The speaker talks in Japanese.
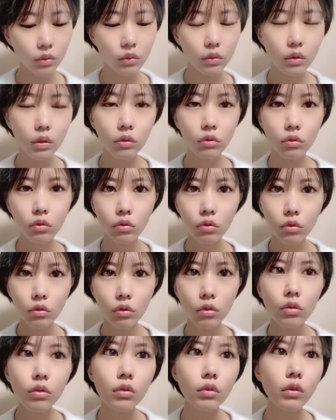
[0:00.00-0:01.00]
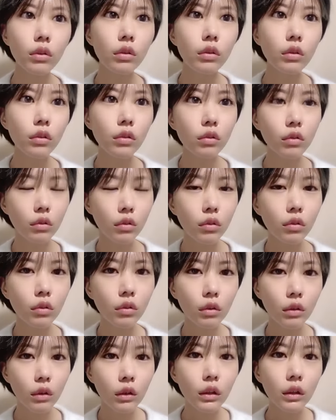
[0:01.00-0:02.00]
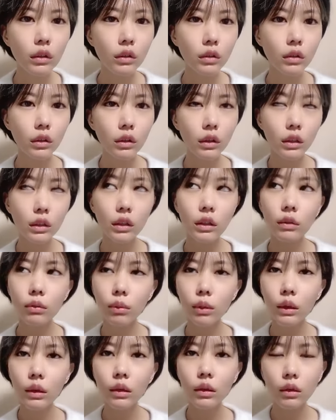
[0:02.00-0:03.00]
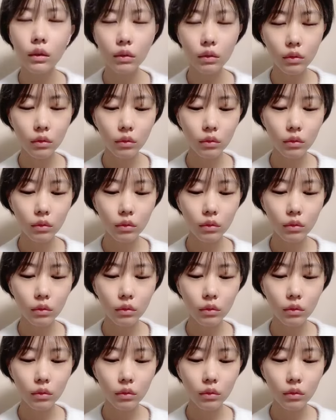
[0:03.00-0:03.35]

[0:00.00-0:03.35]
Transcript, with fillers: 体調崩すんかねなんか行きは